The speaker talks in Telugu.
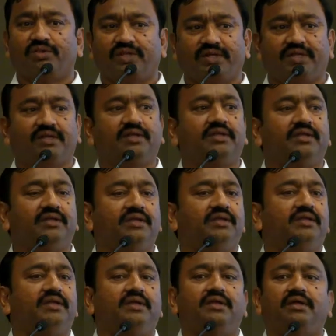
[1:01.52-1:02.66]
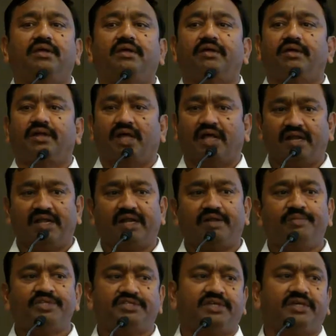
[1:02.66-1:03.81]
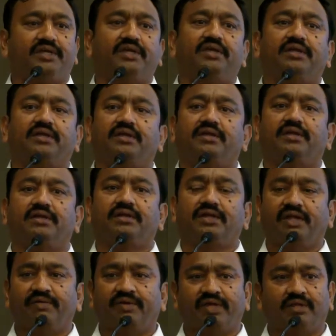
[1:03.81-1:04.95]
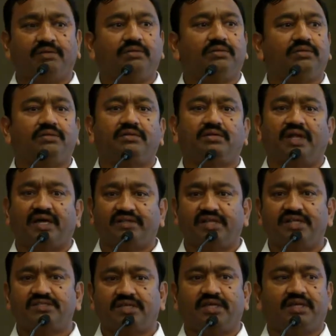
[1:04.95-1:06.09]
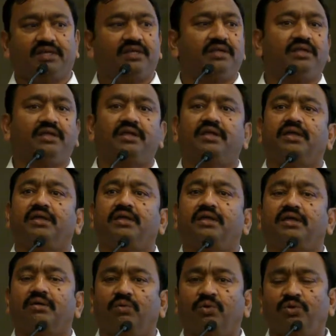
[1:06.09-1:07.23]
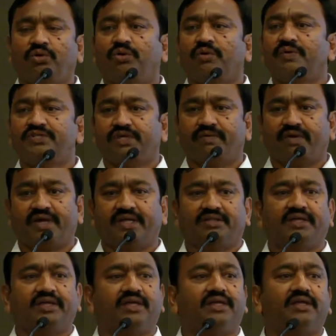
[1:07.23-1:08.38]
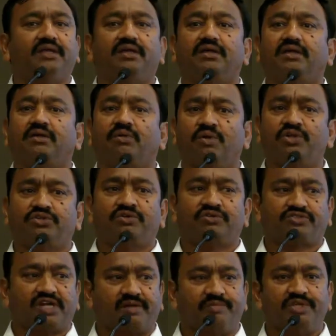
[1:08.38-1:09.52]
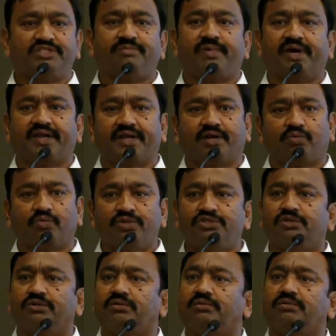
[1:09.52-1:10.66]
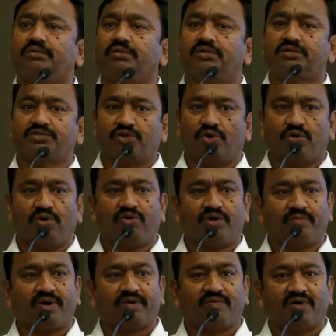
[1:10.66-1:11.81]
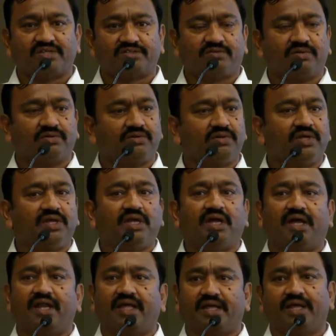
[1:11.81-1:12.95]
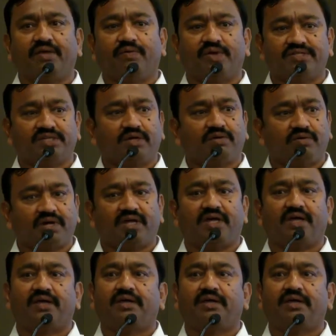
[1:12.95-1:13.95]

ఉందని నాలుగు నెలల మించి ఏమి లేదు నాకు తెలిసి గుంటూరు విజయవాడ అయితే రెండు సంవత్సరాల నుంచి మార్కెట్ కొంచెం స్లోగా ఉన్నమాట వాస్తవం అలాగే వైజాగ్ కూడా